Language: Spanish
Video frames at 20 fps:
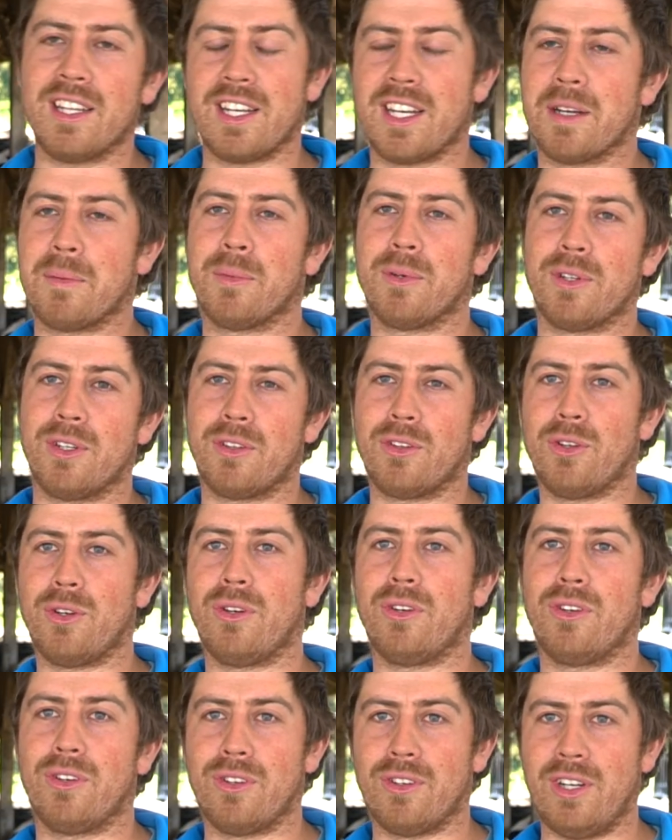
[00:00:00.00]
teníamos
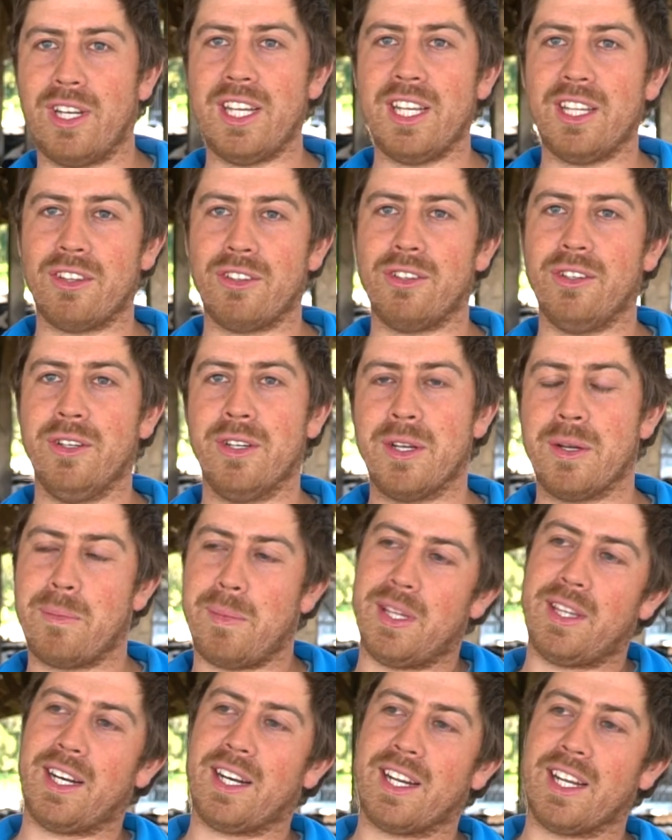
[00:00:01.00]
todo listo,
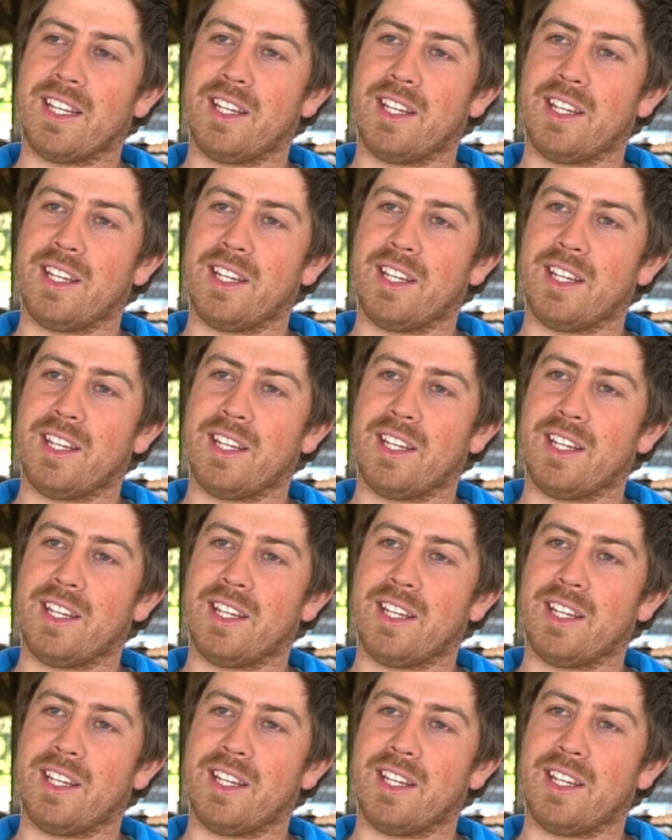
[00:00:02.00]
mientras que